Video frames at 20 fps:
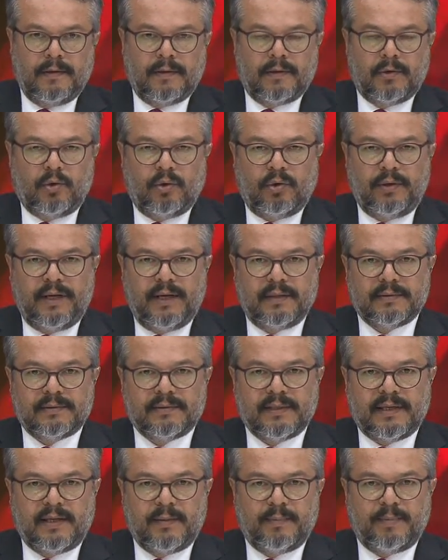Konya
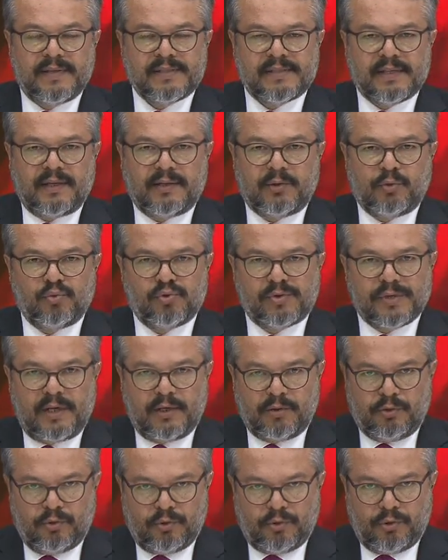altındaki pazar
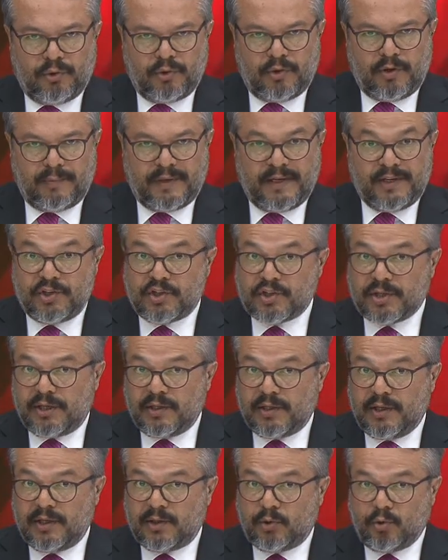güzel görünüyor ama
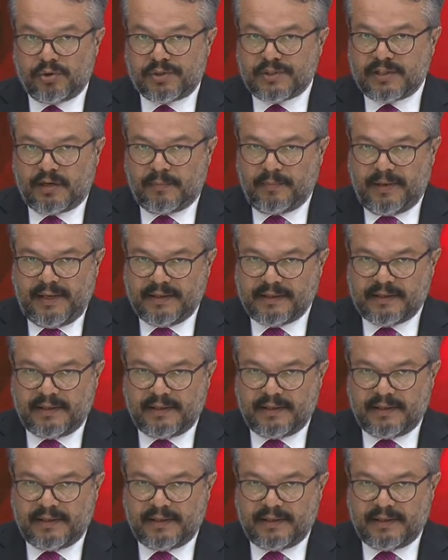inşallah göstermelik